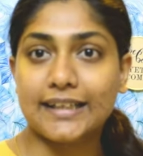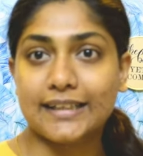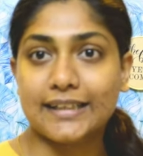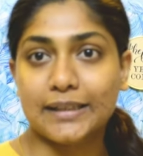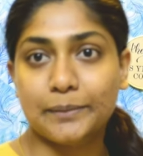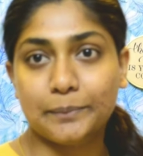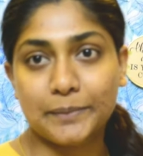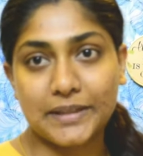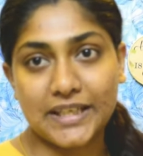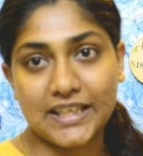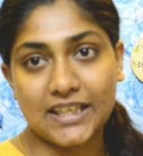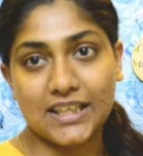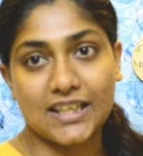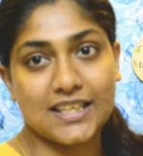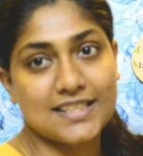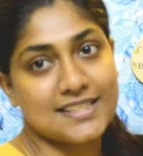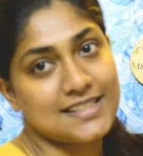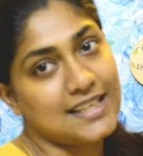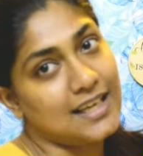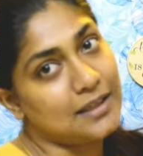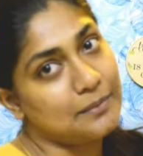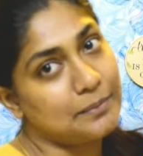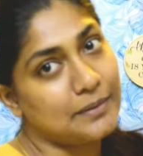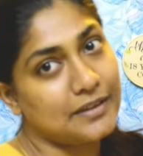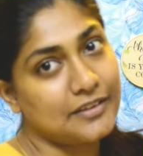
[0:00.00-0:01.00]
எப்படி நான்
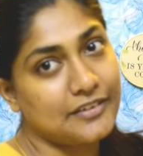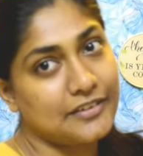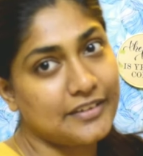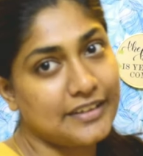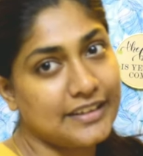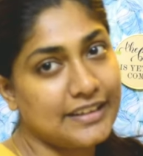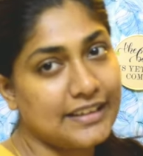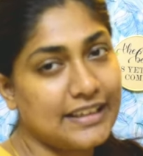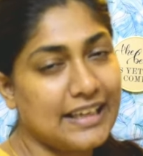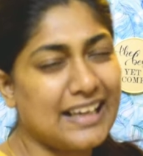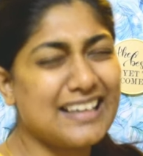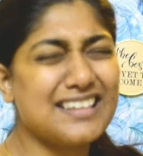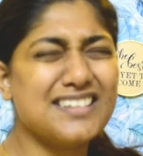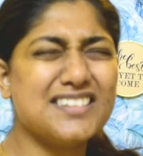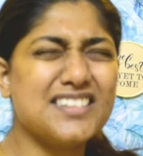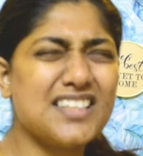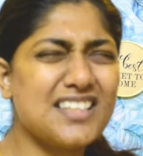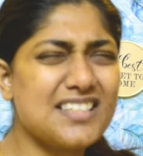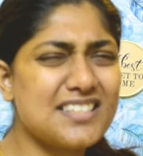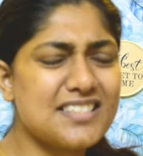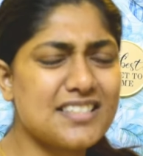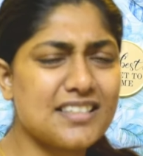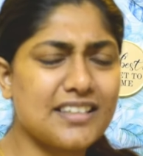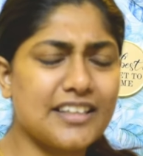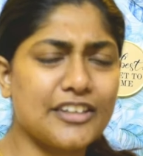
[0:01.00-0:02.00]
ஸ்டார்ட் பண்ணுறேன்
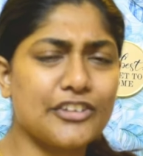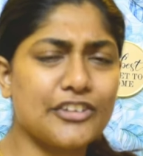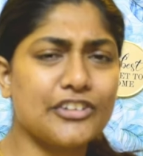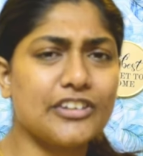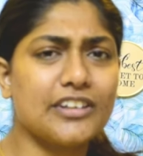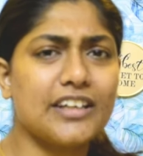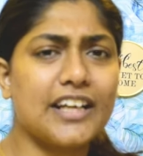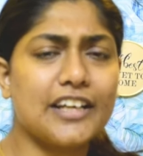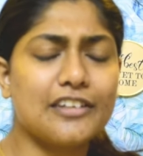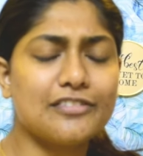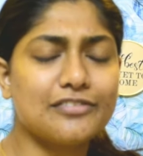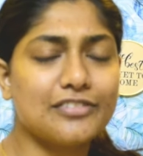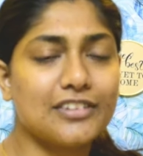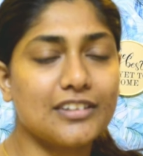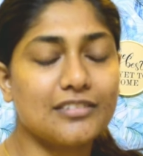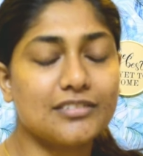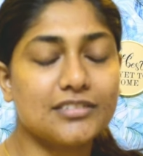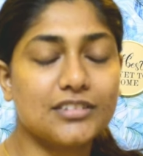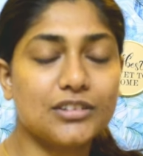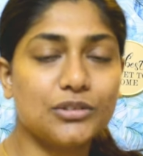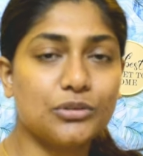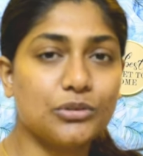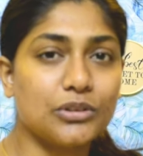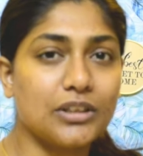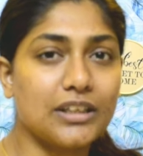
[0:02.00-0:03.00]
ஜஸ்ட் என்னோடய லைஃப்பில்
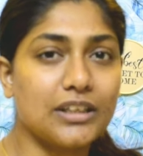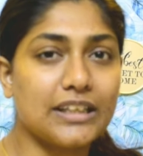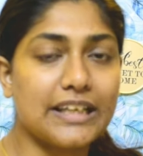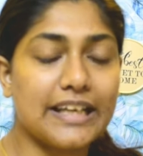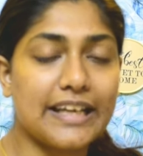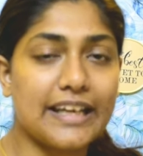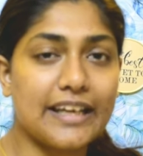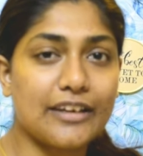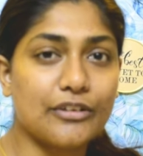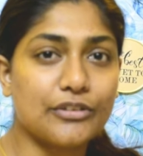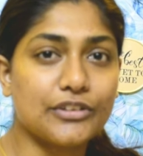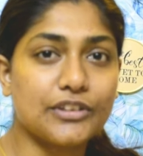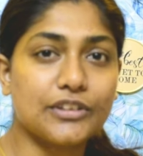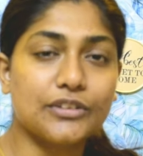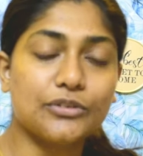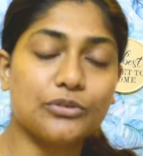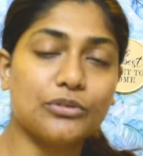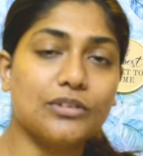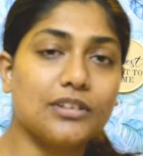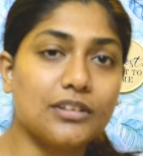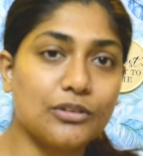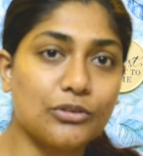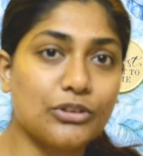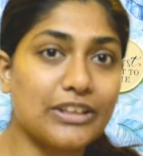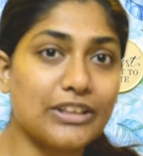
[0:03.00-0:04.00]
வந்து ஒரு டே வந்து
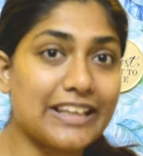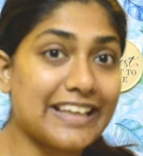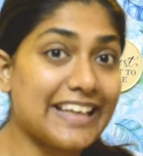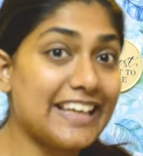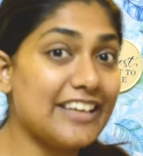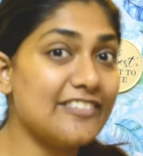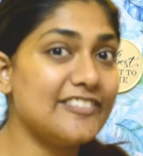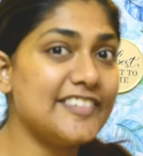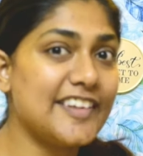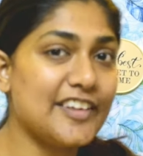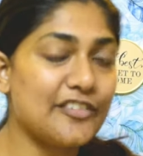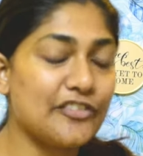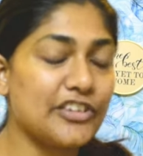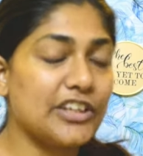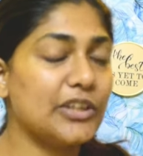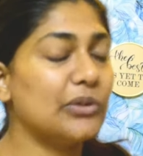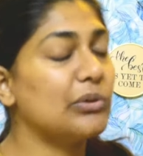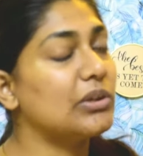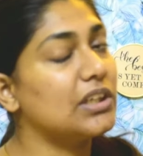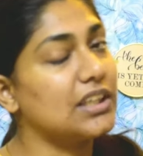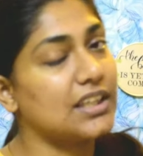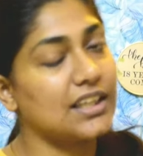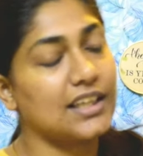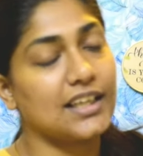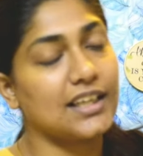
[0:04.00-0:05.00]
உங்களுக்கு ஒரு ஈவினிங் வந்து
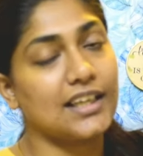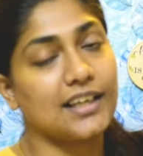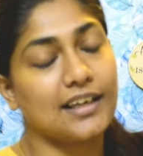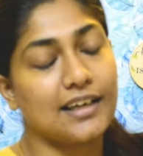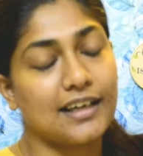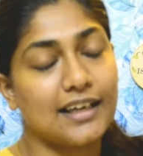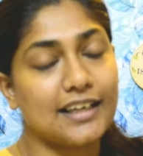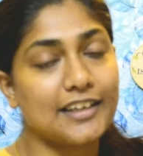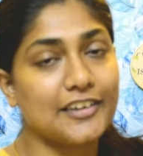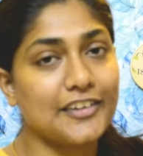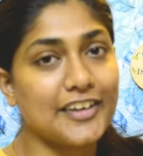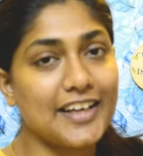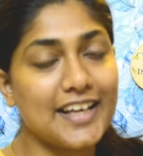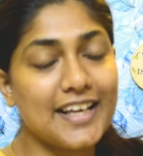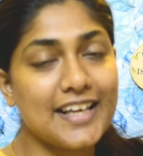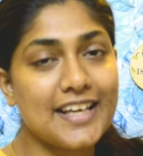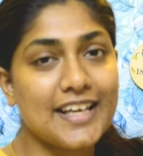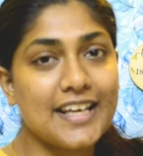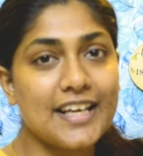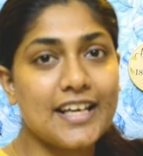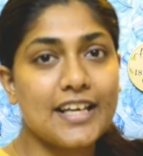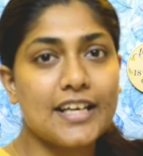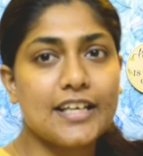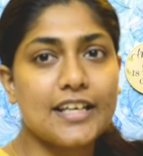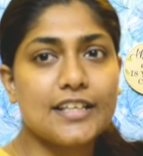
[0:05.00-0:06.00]
உங்களுக்கு நான் காட்டுறேன்
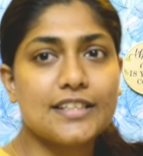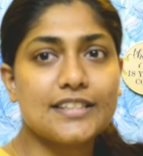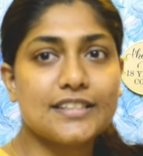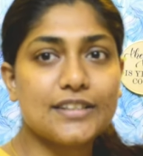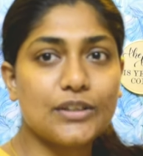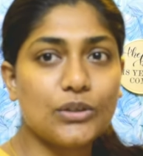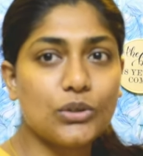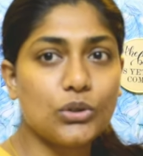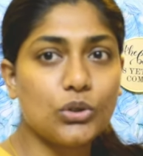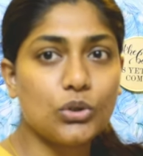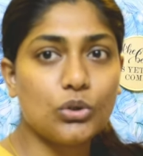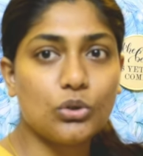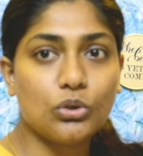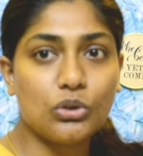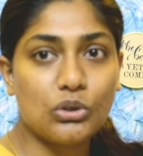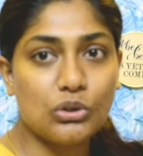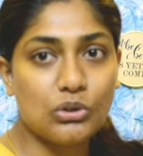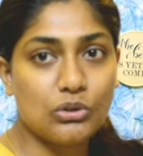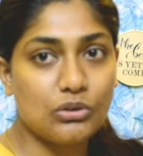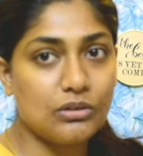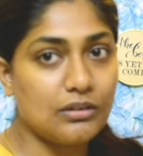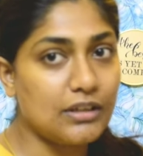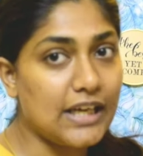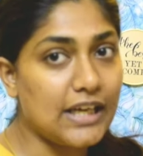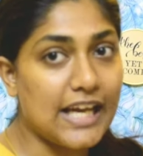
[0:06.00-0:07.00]
ஸோ
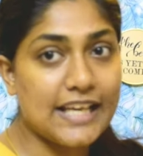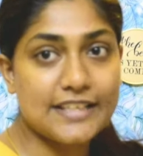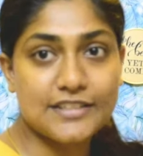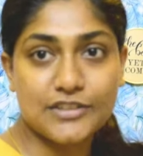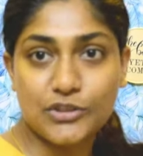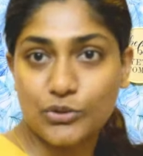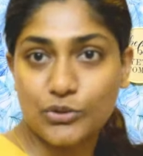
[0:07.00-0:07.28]
ஆஸ்